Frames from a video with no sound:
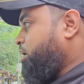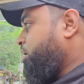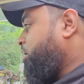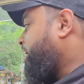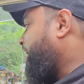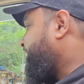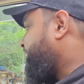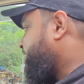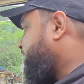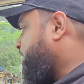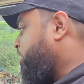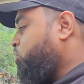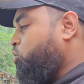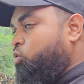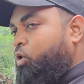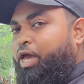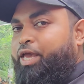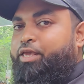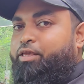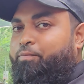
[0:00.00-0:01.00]
গাড়িটাকে
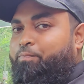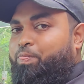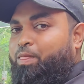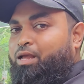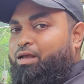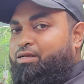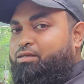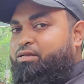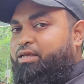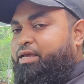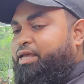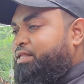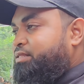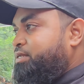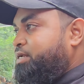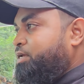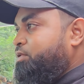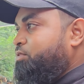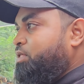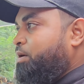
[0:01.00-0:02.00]
ঘুরাই
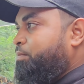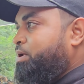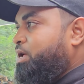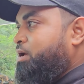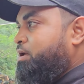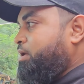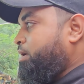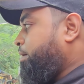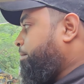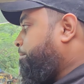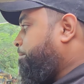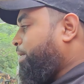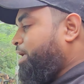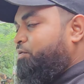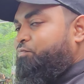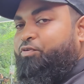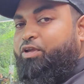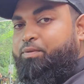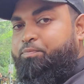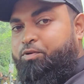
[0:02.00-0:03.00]
সেক্ষেত্রে কিন্তু আমরা
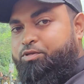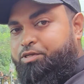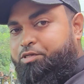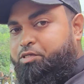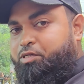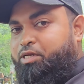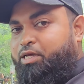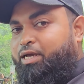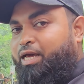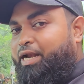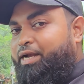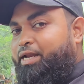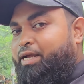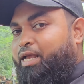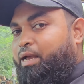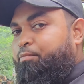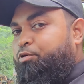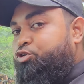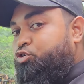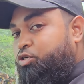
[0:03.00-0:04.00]
পারফেক্ট পজিশনে
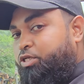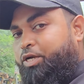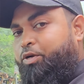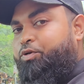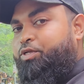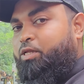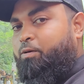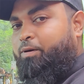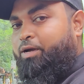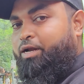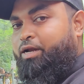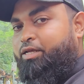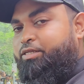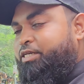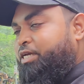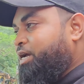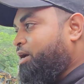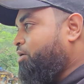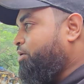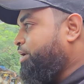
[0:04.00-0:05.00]
গাড়িটাকে আবার সোজা করতে পারি না
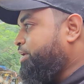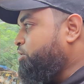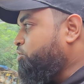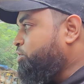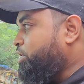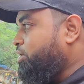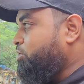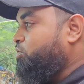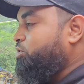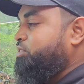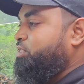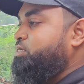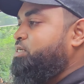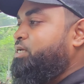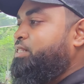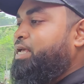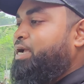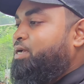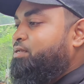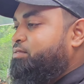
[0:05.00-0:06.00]
যে কারণে ইউটার্ন করতে
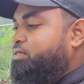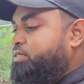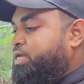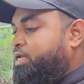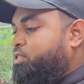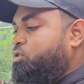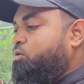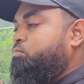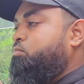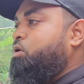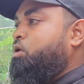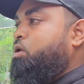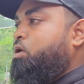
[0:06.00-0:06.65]
যেয়ে দেখা গেছে যে একদম